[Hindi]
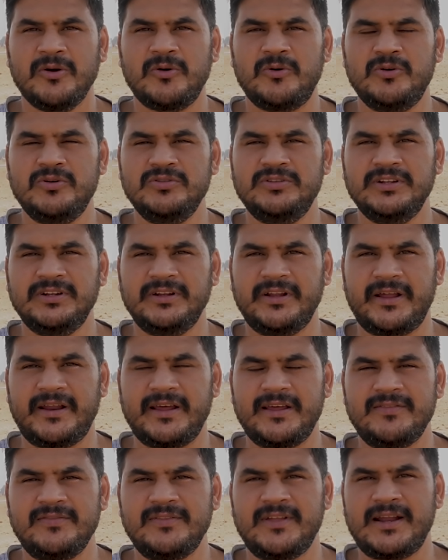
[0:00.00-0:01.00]
खुद
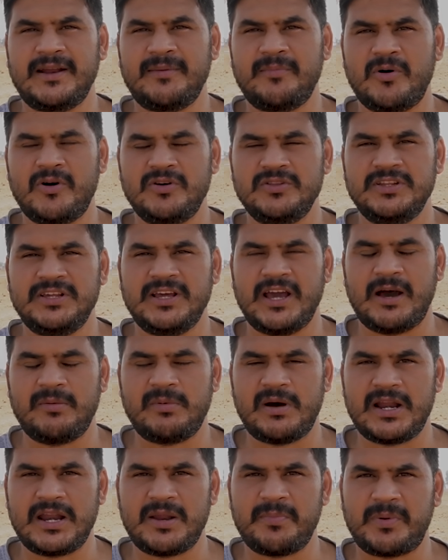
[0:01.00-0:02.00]
नरेंद्र मोदी
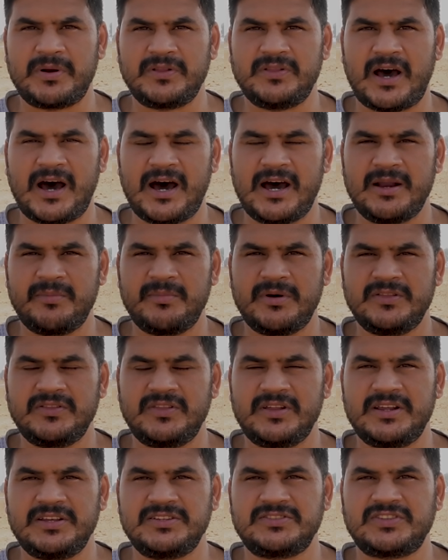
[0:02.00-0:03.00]
हमारे
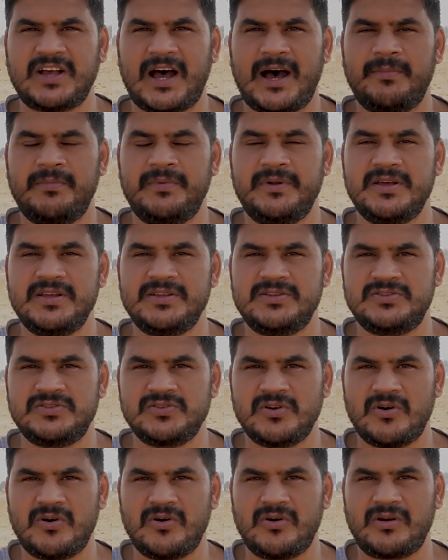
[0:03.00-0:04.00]
प्रधानमंत्री साहब ने
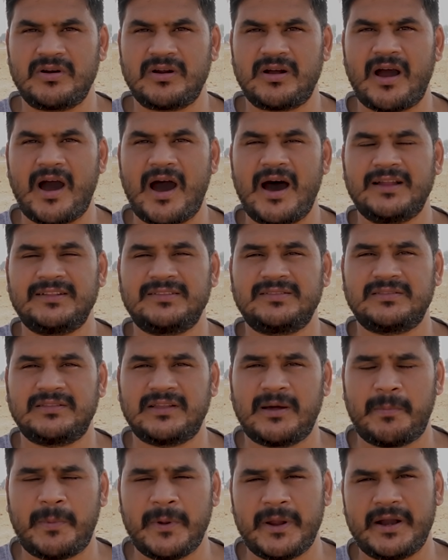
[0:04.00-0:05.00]
जोर का
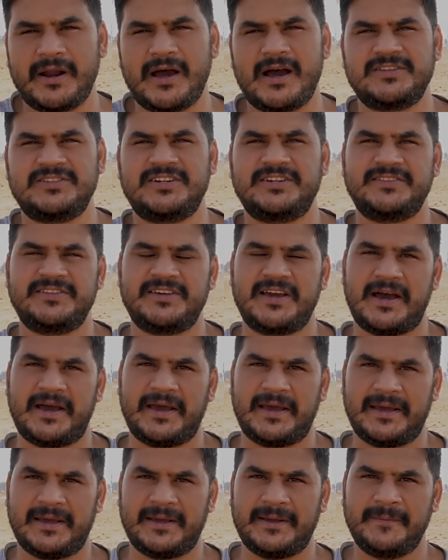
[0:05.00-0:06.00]
तफेड़ा जड़ दिया
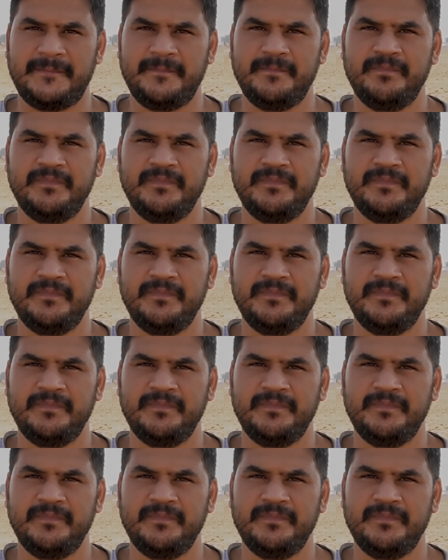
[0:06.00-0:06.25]
है